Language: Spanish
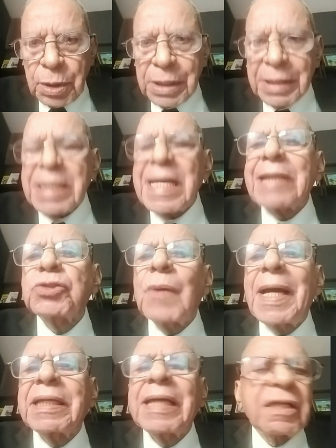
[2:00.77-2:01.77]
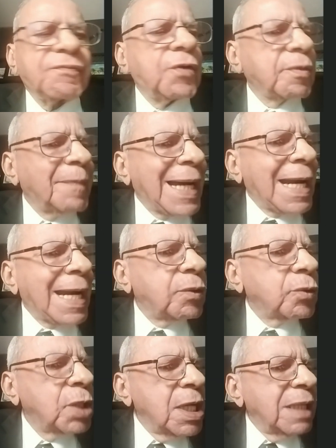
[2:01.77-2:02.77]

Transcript: Y eso hay que reformarlo.